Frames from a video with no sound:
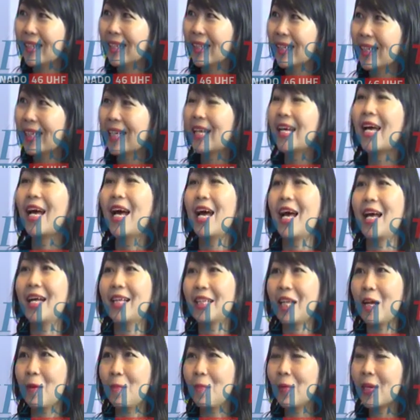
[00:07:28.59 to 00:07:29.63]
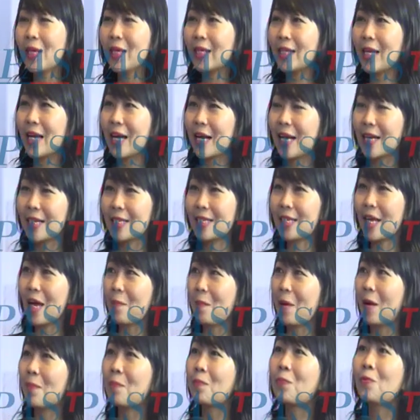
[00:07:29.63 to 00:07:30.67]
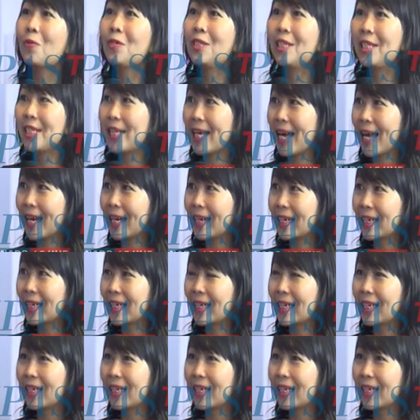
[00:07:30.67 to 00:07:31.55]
Hmm. Nah, tapi kita kasih apa? Pujian.